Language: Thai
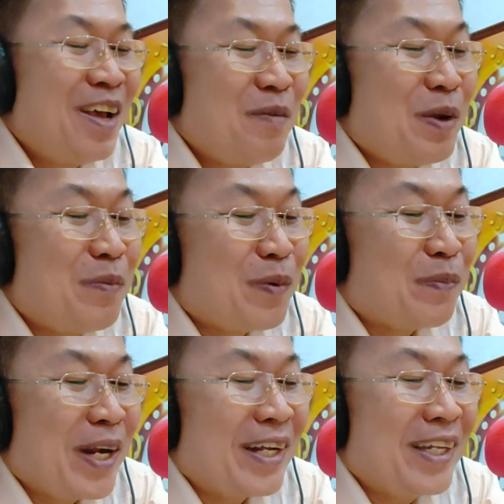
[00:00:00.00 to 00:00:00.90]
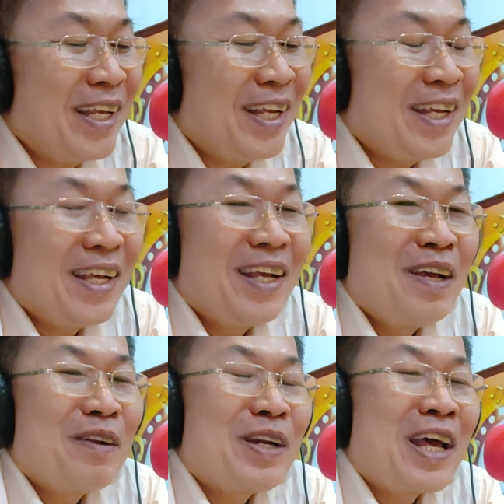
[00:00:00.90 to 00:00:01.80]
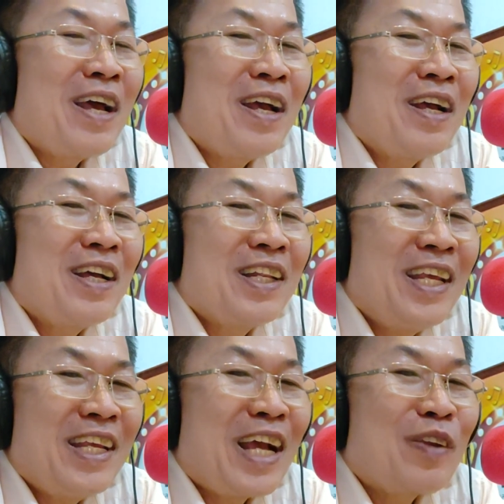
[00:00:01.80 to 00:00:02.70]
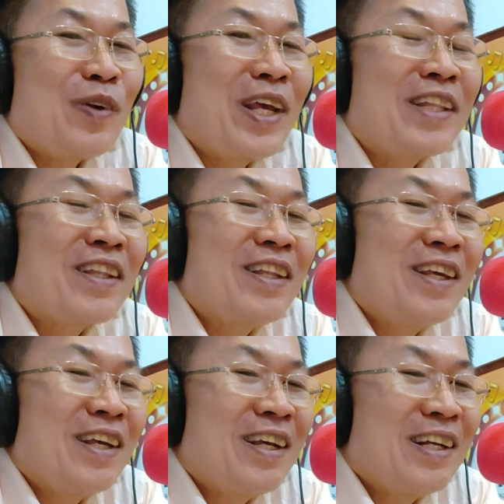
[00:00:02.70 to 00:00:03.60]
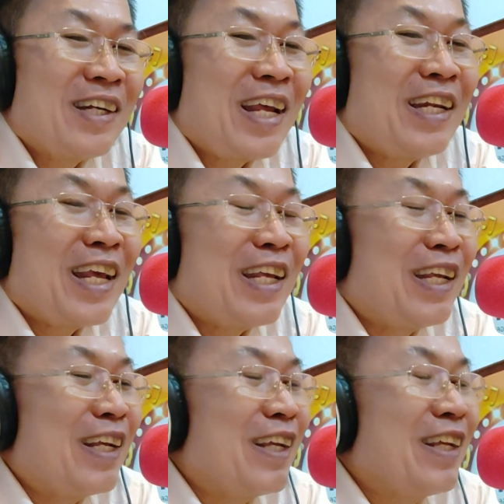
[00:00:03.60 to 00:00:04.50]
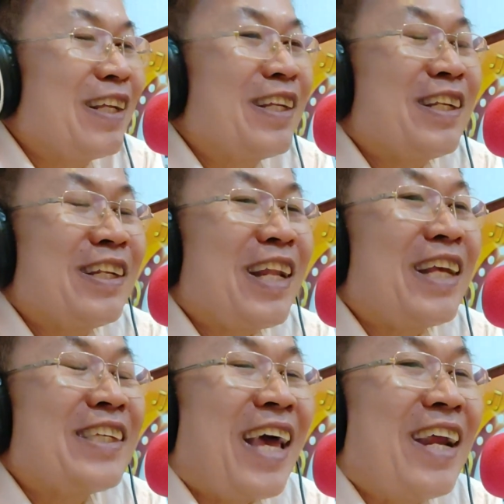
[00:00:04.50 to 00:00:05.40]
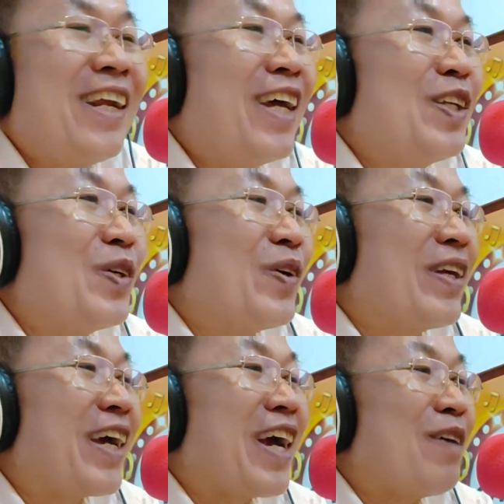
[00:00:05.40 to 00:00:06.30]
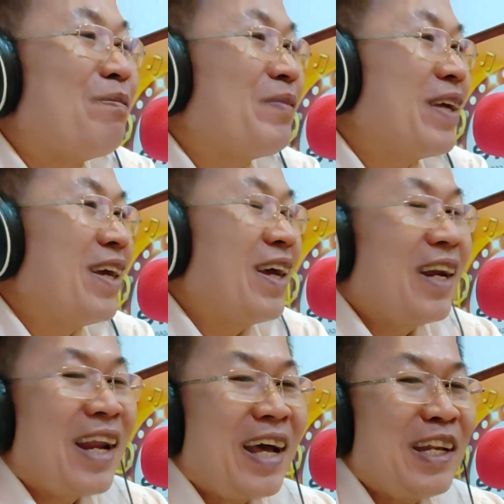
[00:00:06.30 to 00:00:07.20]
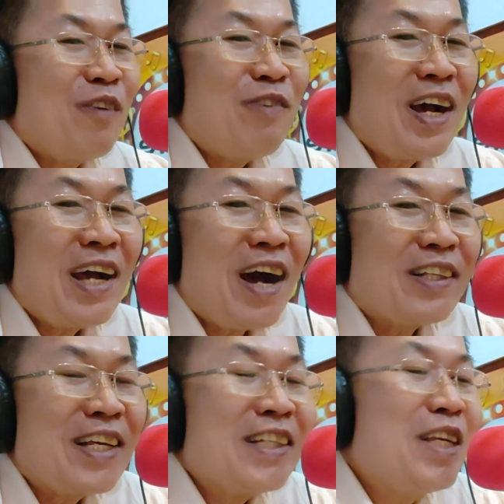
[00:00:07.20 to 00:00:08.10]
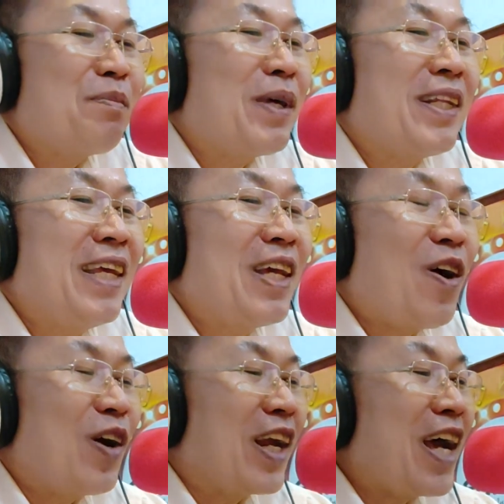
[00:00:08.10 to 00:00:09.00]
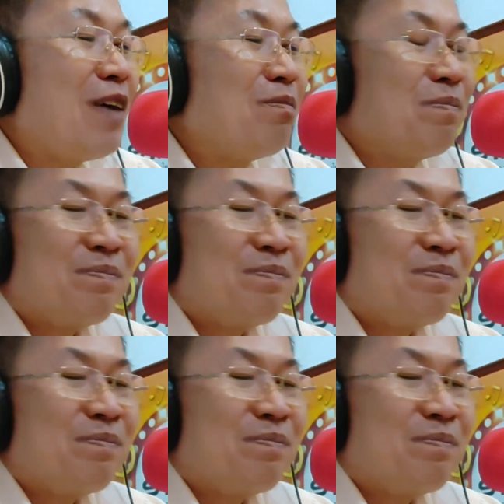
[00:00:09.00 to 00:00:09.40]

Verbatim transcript: เป็นบทเพลงที่นะที่ยังอยู่ในในในในสายเลือดอยู่นะครับนะเดี๋ยวฟังข่าวสัก 10 นาทีก่อนนะครับ